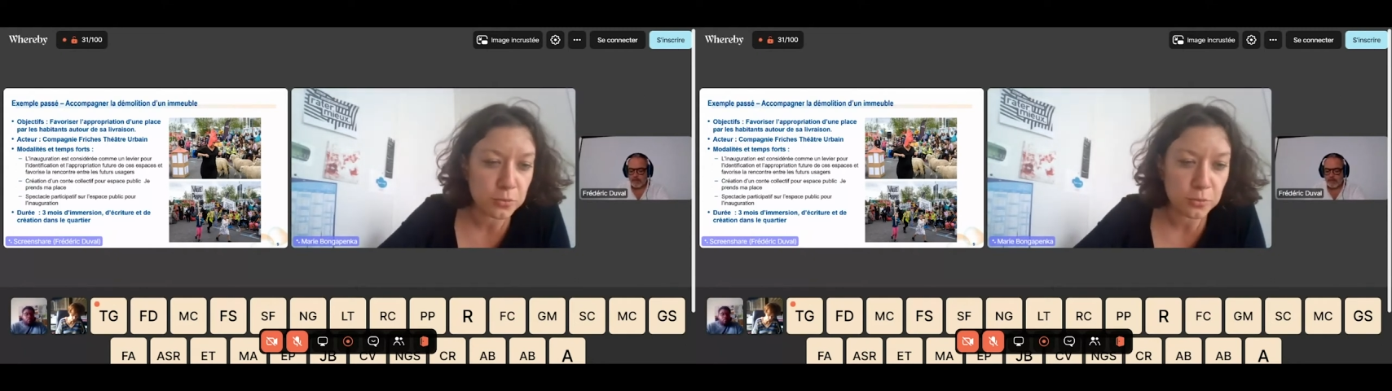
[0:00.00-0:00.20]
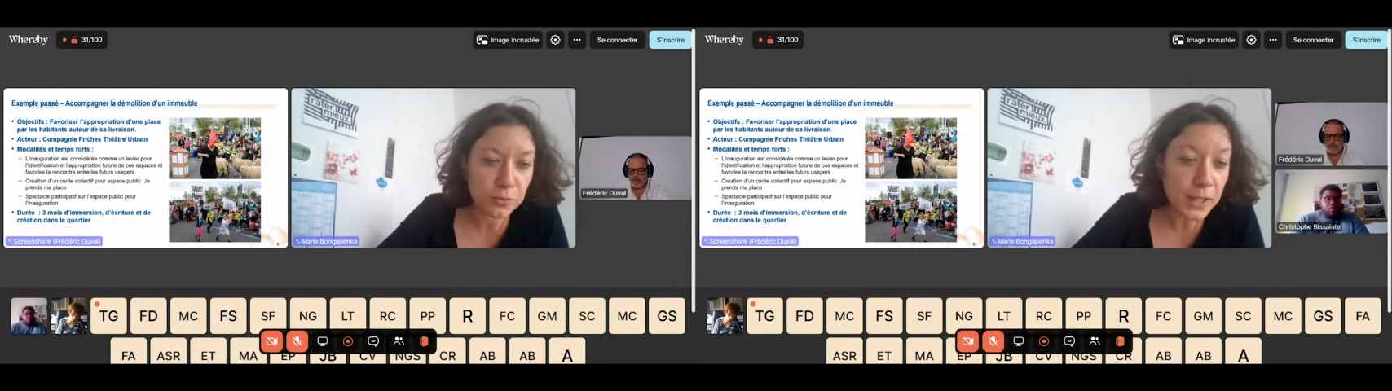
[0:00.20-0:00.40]

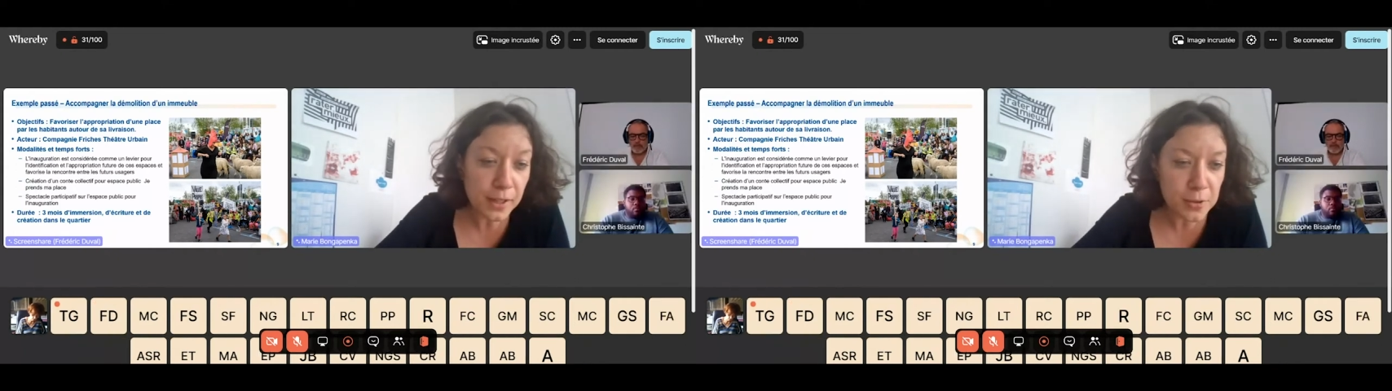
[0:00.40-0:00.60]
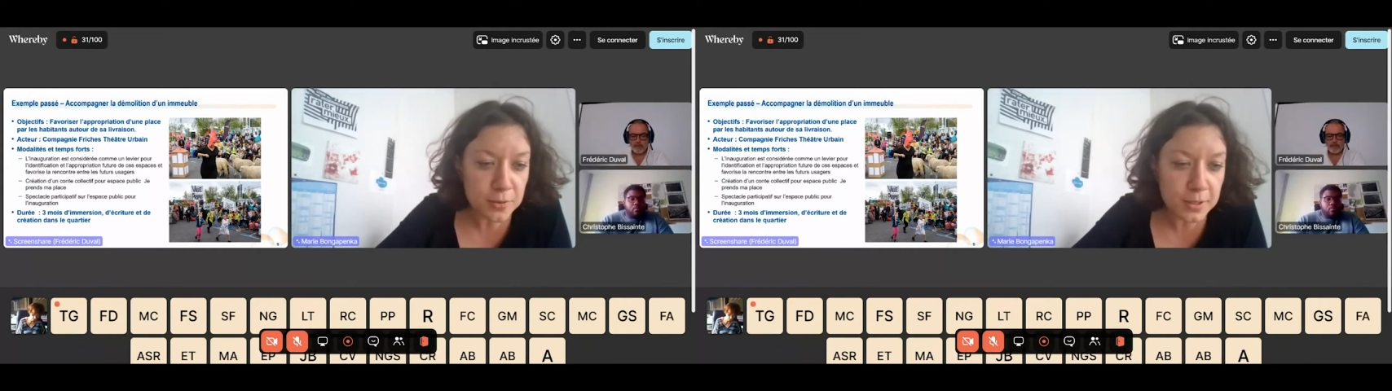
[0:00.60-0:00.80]
qu'on
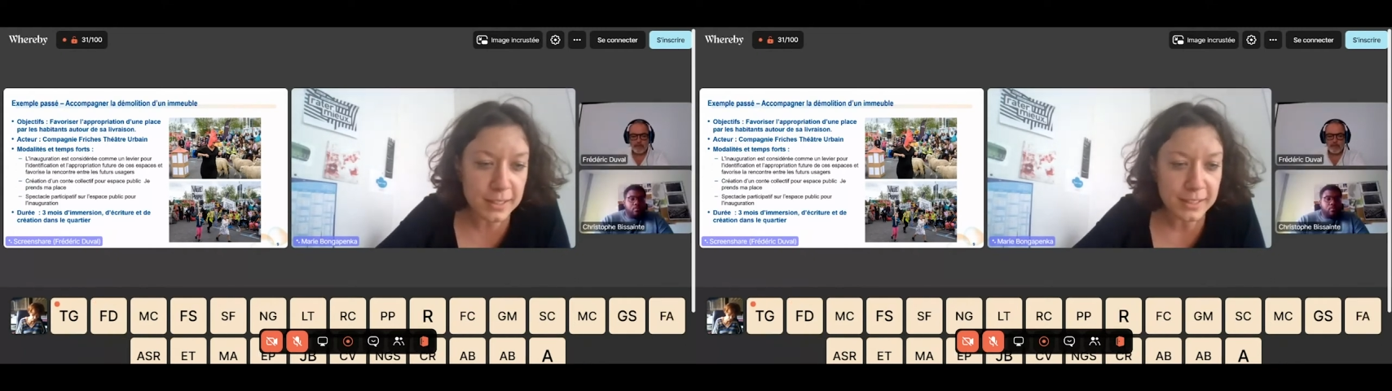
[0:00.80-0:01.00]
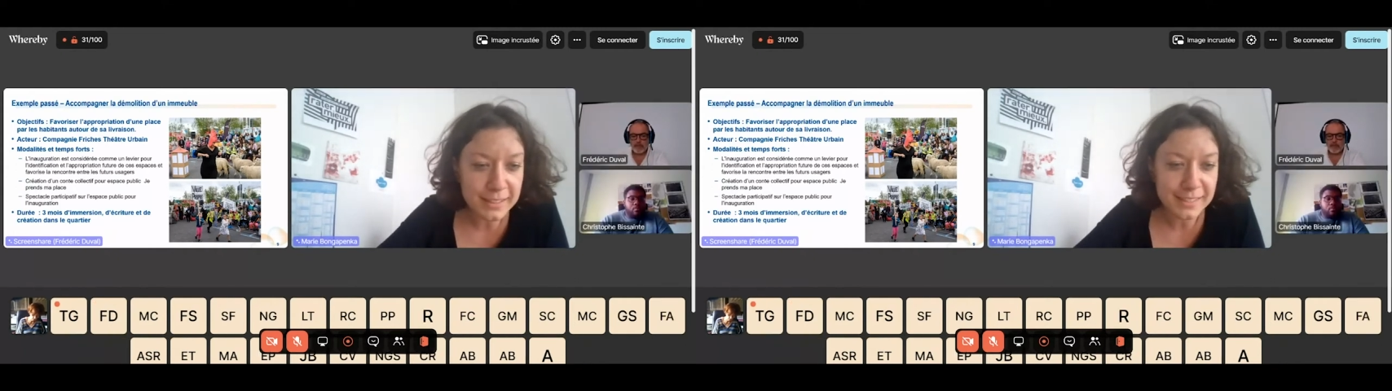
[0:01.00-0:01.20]
vient de
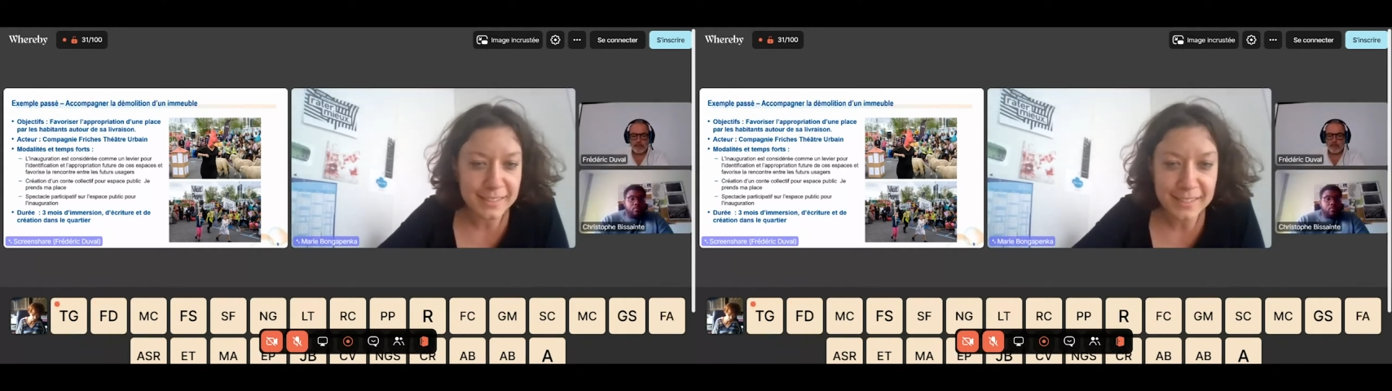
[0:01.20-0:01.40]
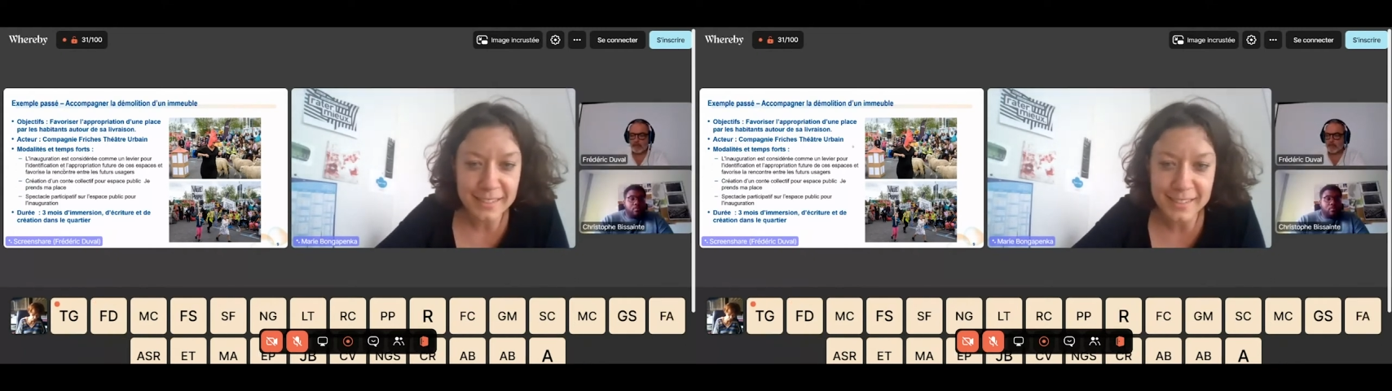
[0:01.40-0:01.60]
lancer,
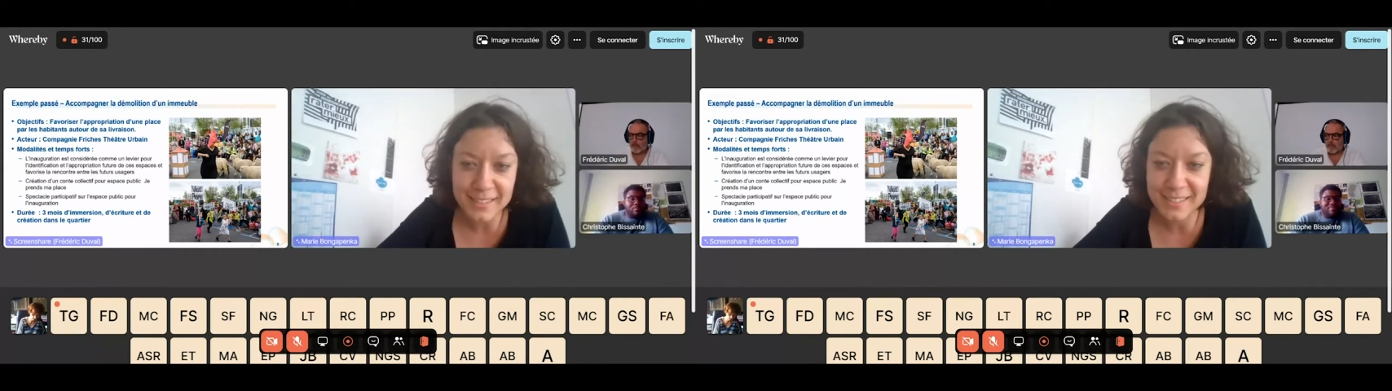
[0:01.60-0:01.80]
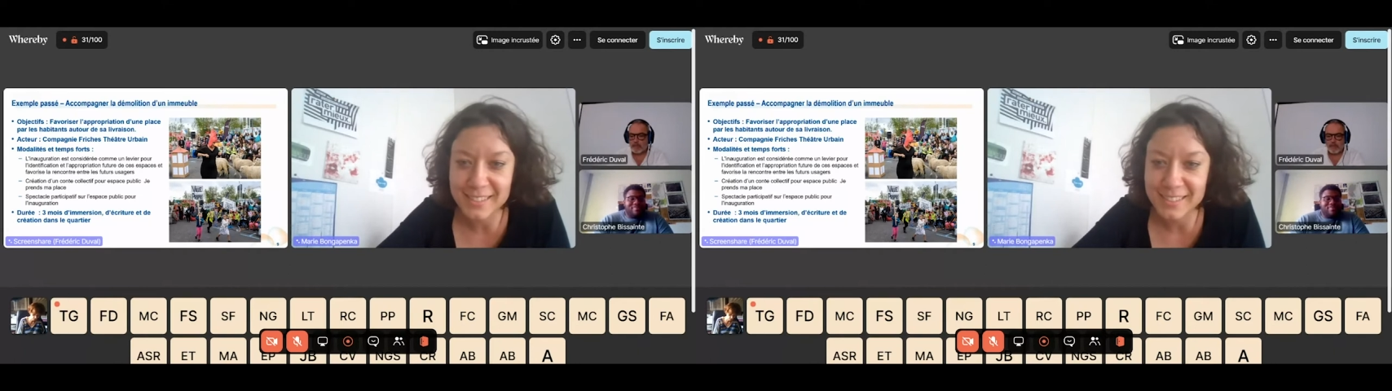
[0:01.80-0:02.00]

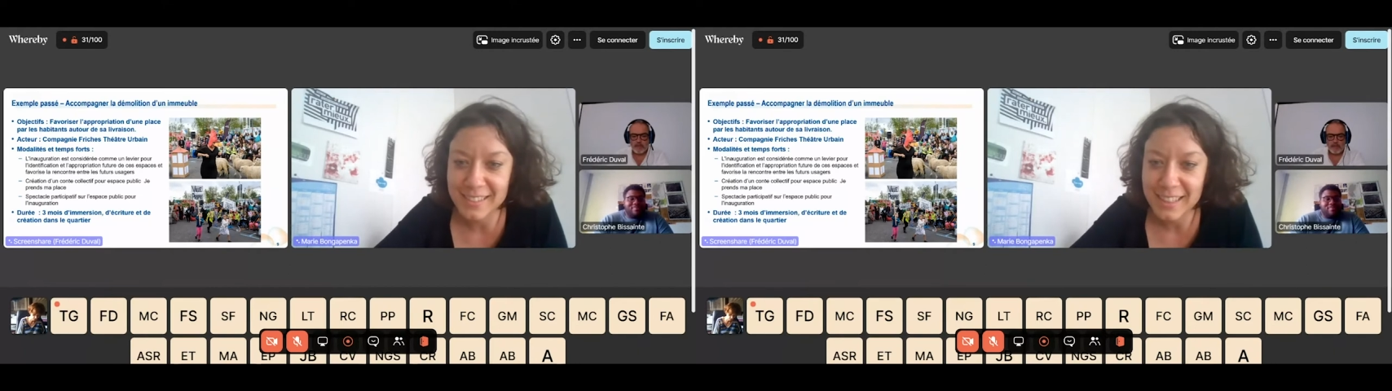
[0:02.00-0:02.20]
euh,